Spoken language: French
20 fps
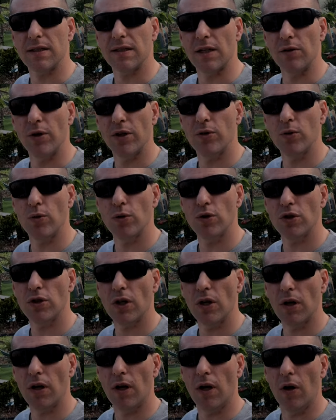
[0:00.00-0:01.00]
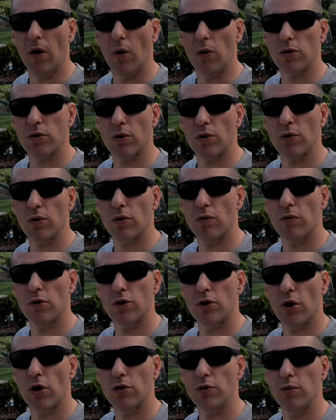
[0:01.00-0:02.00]
Salut à tous On se retrouve
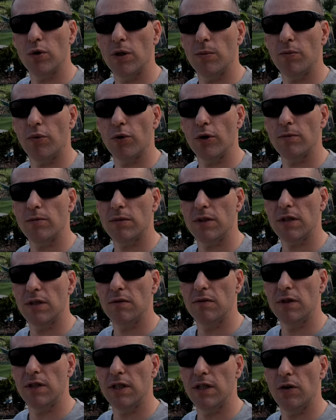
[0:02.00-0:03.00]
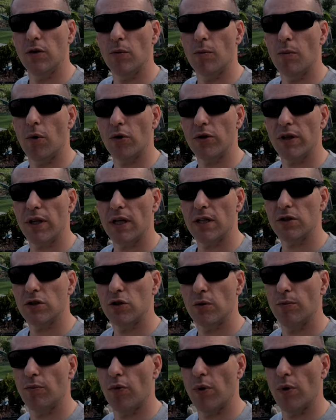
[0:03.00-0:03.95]
aujourd'hui pour une petite vidéo montage de